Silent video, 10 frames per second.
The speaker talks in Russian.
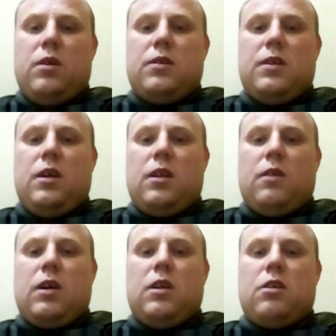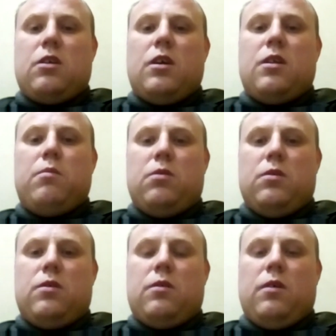Из-за этого, конечно, я
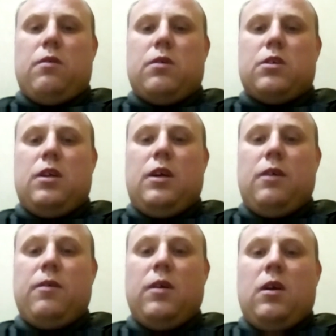добьюсь своего жилья.